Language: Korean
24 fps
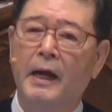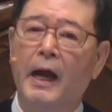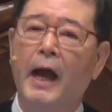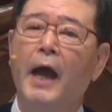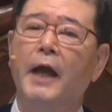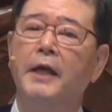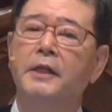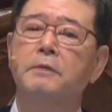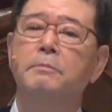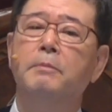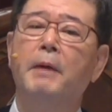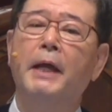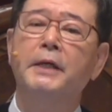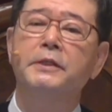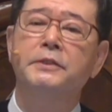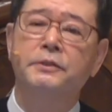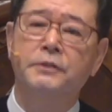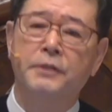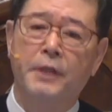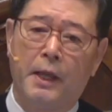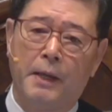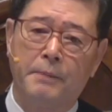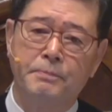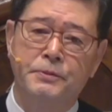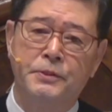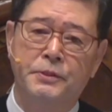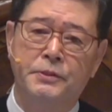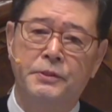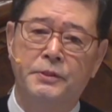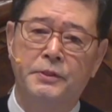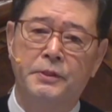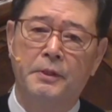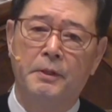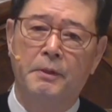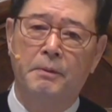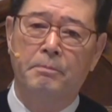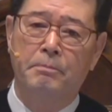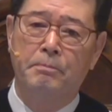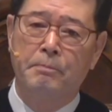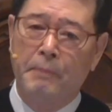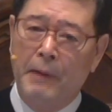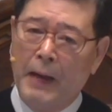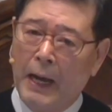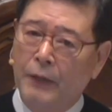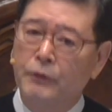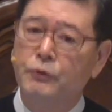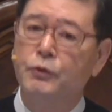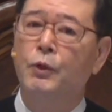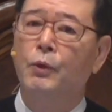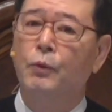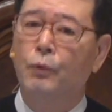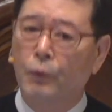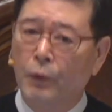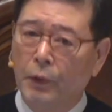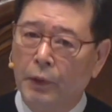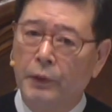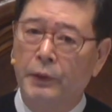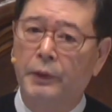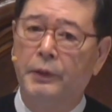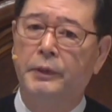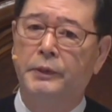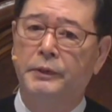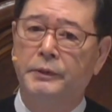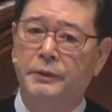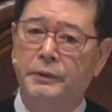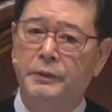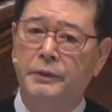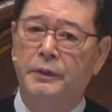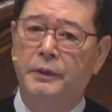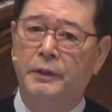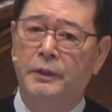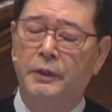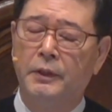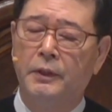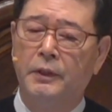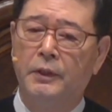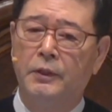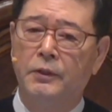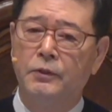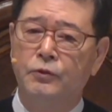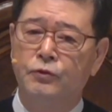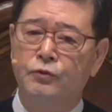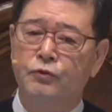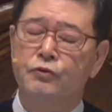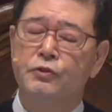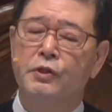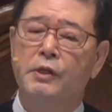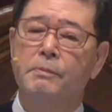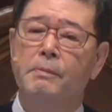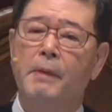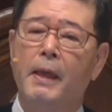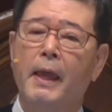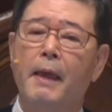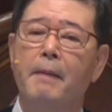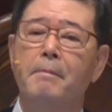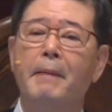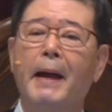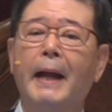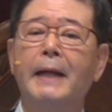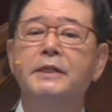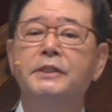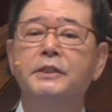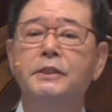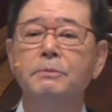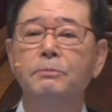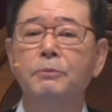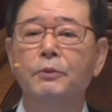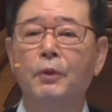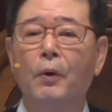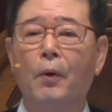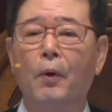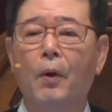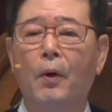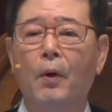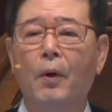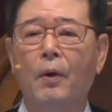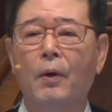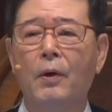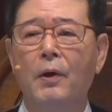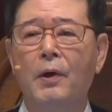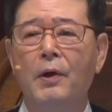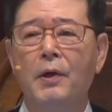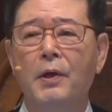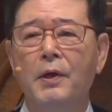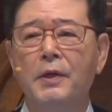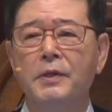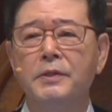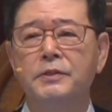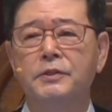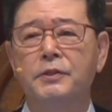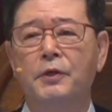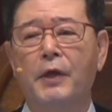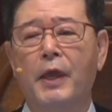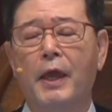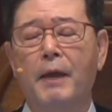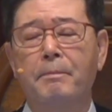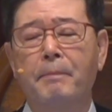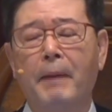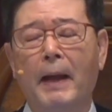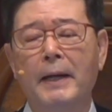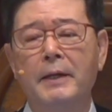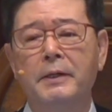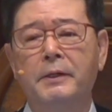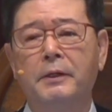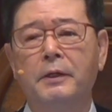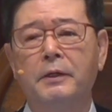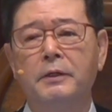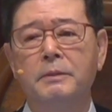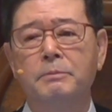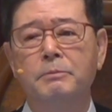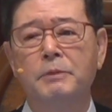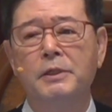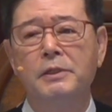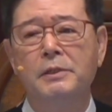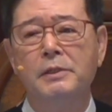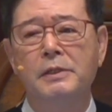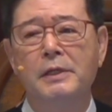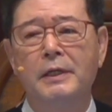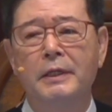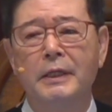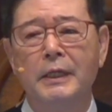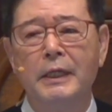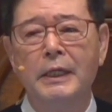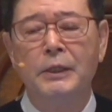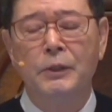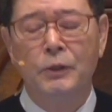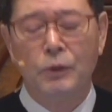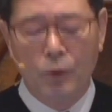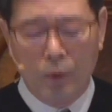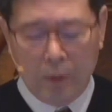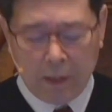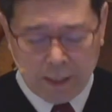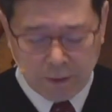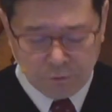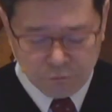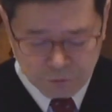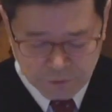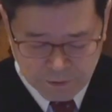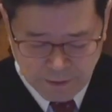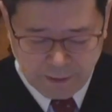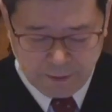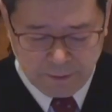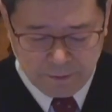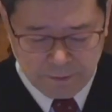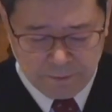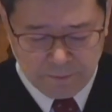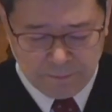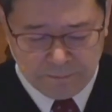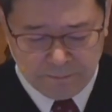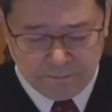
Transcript: Guide my steps by your word. 주님의 말씀으로 저의 발걸음을 인도해 주세요.